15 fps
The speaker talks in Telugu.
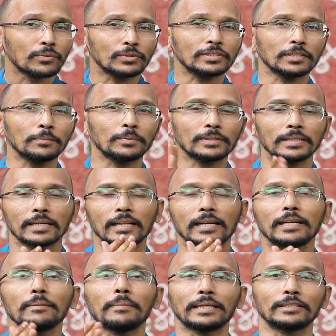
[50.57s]
ఫ్రూట్స్ ఎప్పుడు
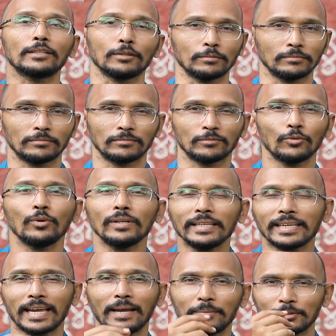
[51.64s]
తినాలంటే మధ్యలో
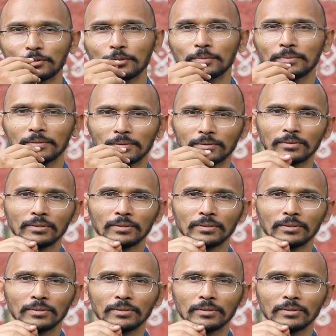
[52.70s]
ఓన్లీ క్యాబేజ్ సూప్